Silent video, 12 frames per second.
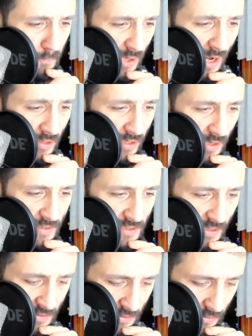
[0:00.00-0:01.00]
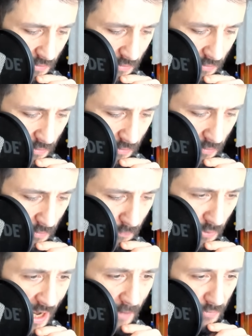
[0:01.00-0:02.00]
bırak ya sen.
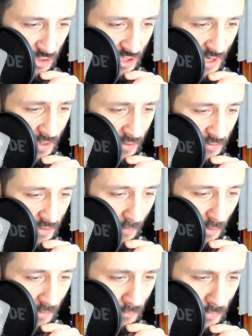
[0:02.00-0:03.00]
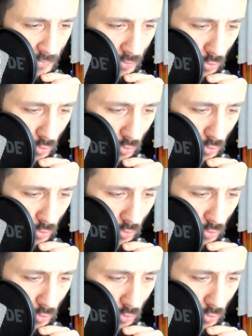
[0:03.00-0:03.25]
Bırakmayacak. Tamam.